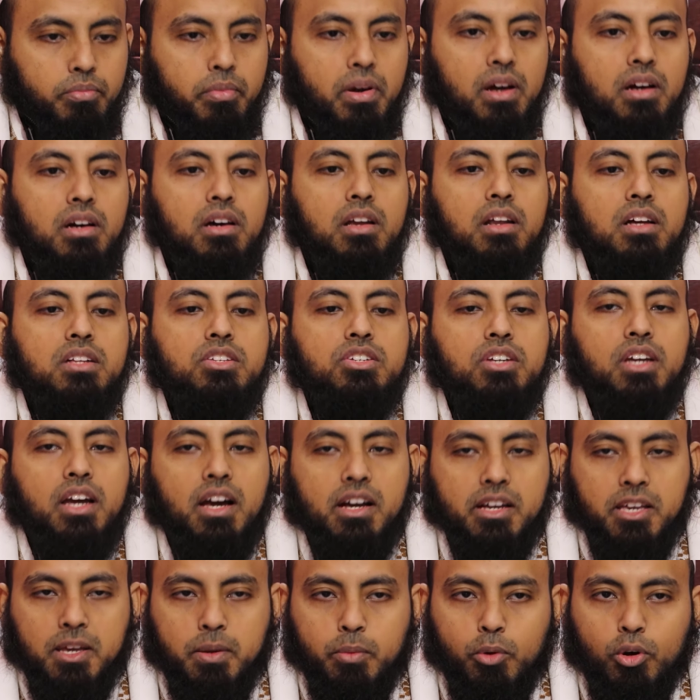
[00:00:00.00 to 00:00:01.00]
মাখরাজ
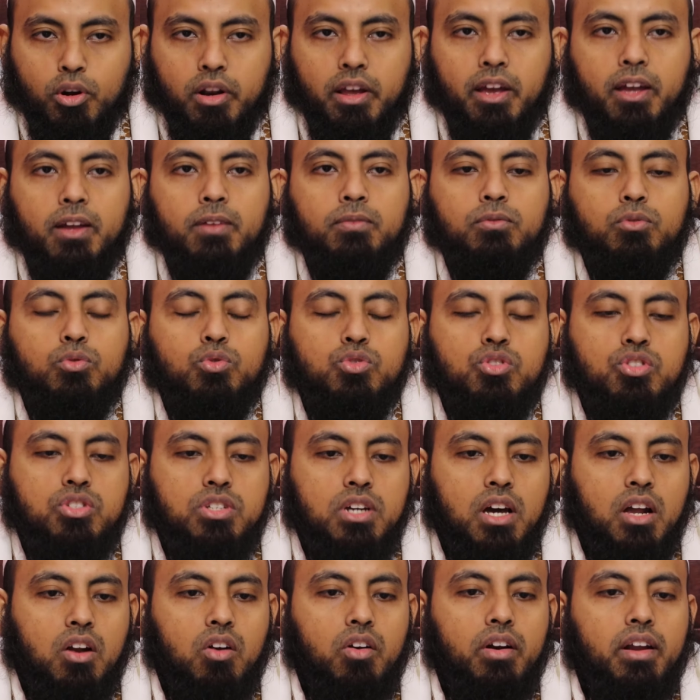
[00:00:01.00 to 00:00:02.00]
কাকে বলে
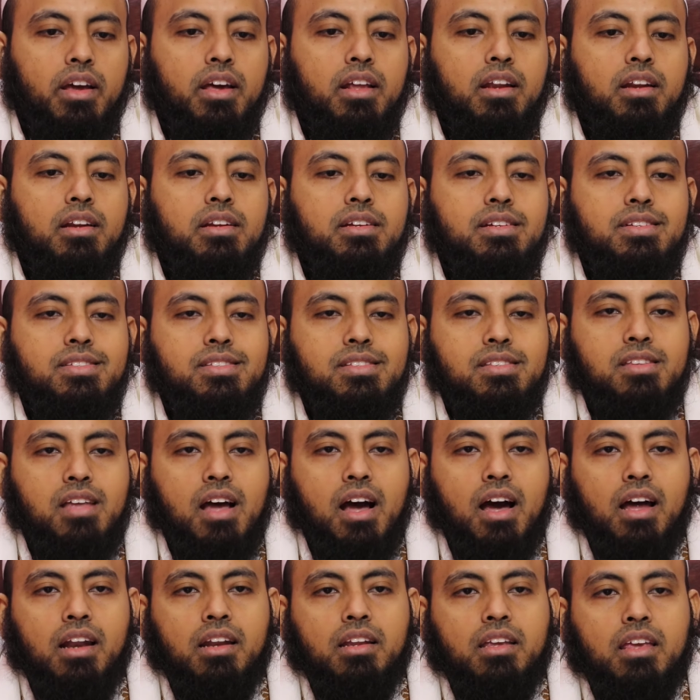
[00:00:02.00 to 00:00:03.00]
উচ্চারণের
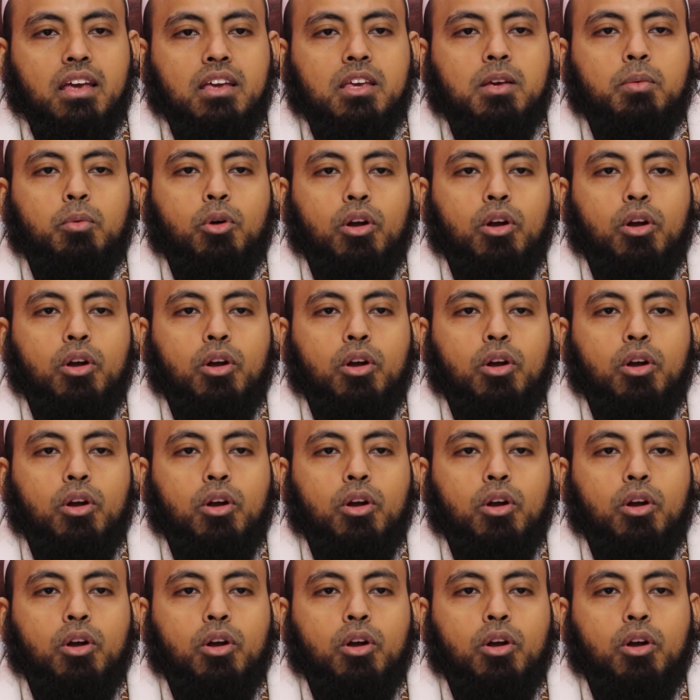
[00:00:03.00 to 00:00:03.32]
স্থানকে কি